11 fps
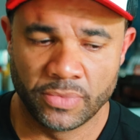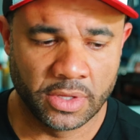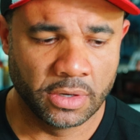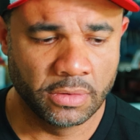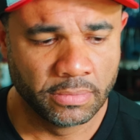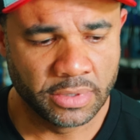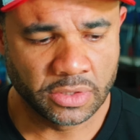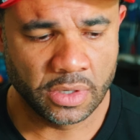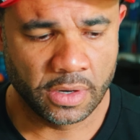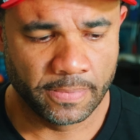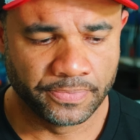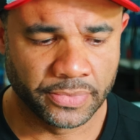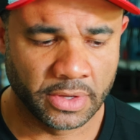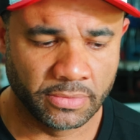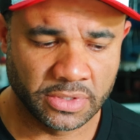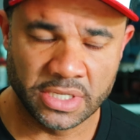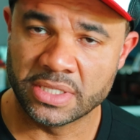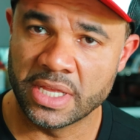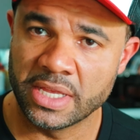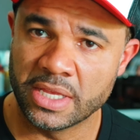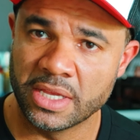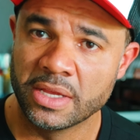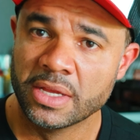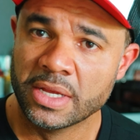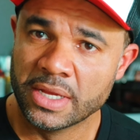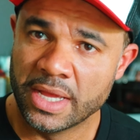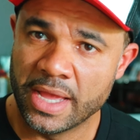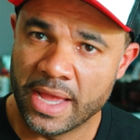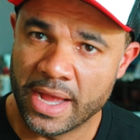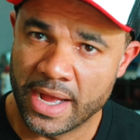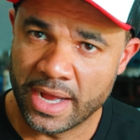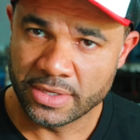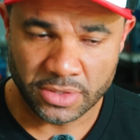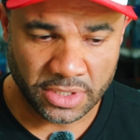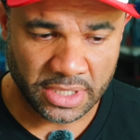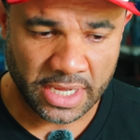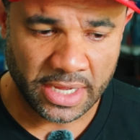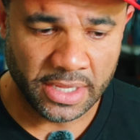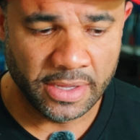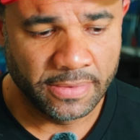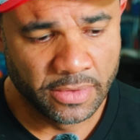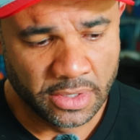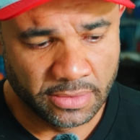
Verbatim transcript: Então, pessoal, vocês têm que é, raciocinar aí,